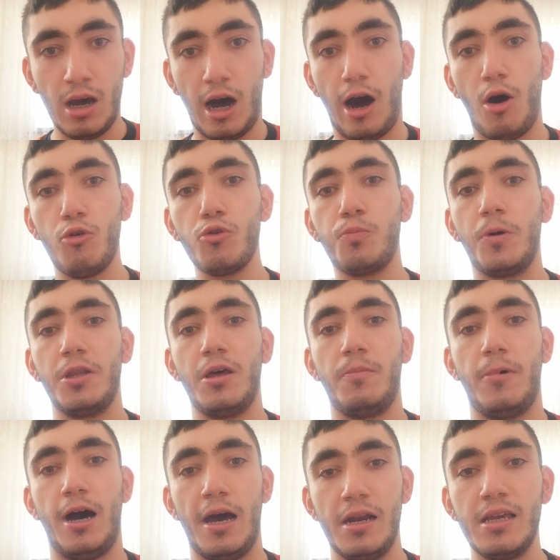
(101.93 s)
Avrupa'da
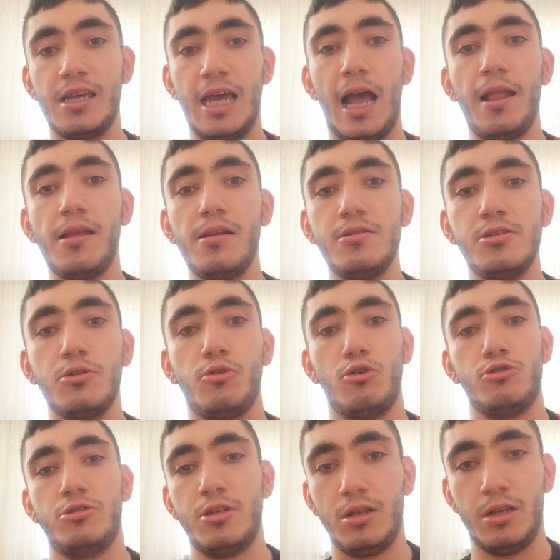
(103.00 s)
bari kendinizi
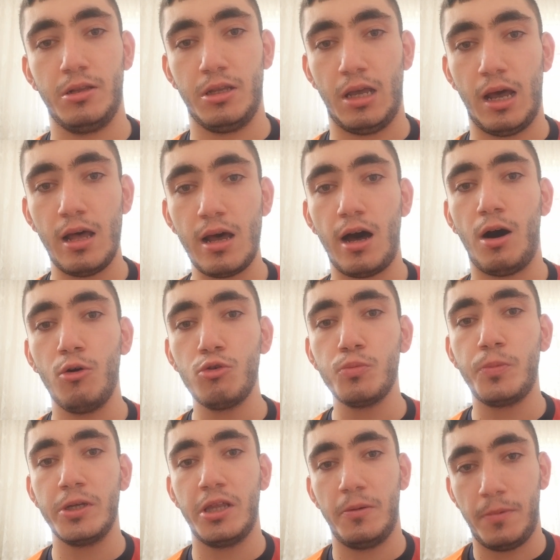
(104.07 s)
gösterin ya.
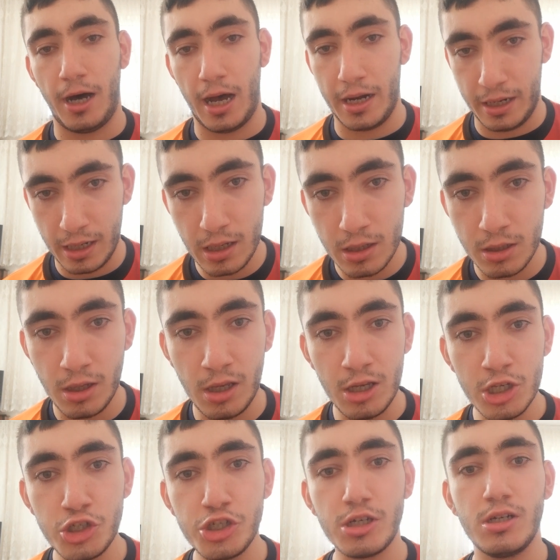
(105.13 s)
Avrupa'da bari
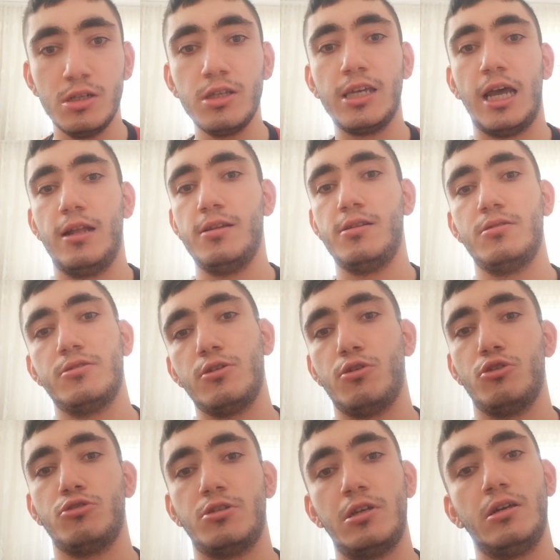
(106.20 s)
çıkın kendinizi
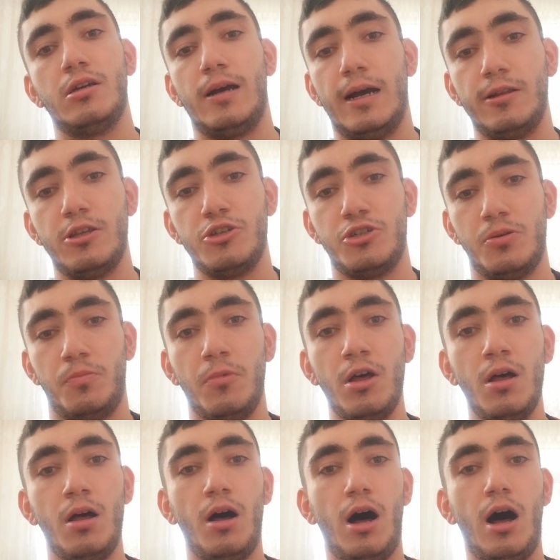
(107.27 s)
gösterin kardeşim.
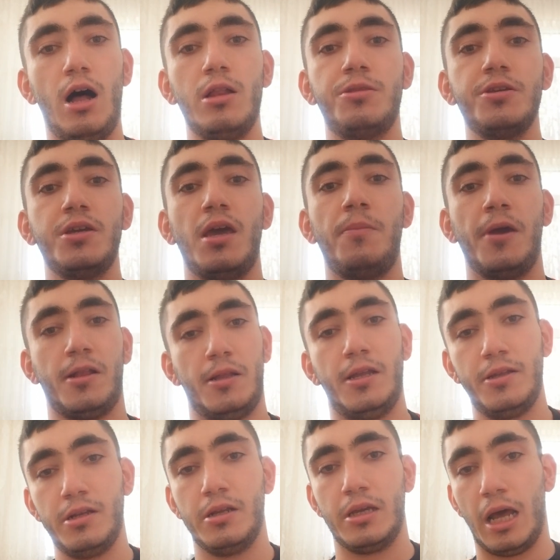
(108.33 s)
Altı yemek
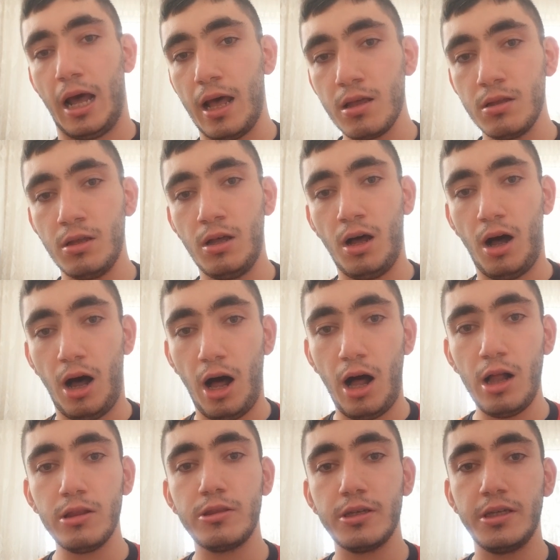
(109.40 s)
nedir ya?
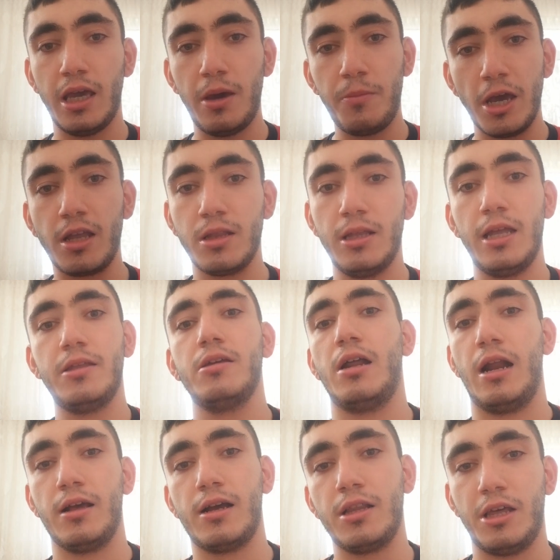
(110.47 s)
Altı yemek nedir
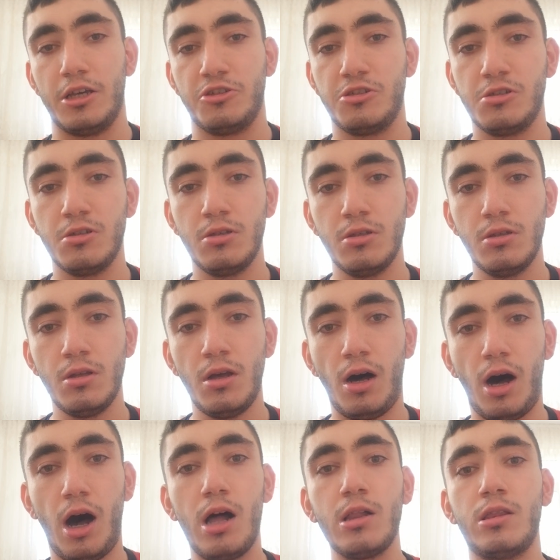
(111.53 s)
arkadaş?
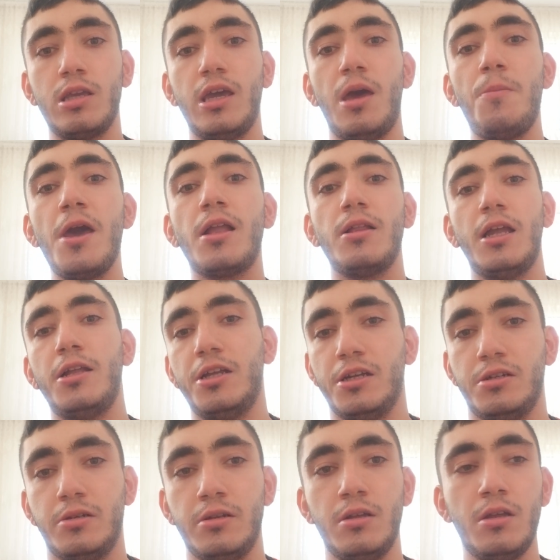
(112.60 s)
Altı yemek
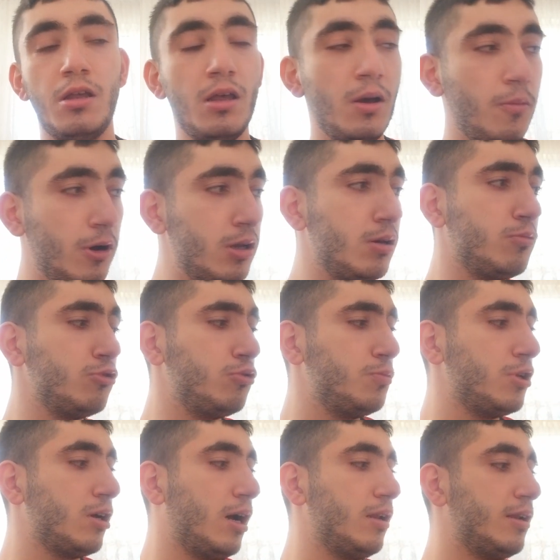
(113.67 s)
nedir? Bana bunu
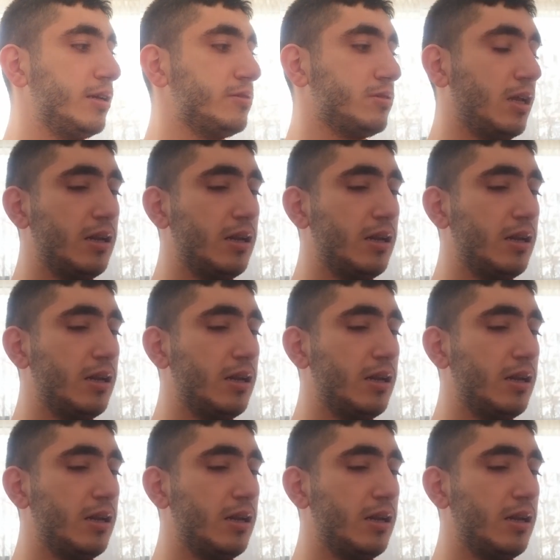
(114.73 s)
biri anlasın.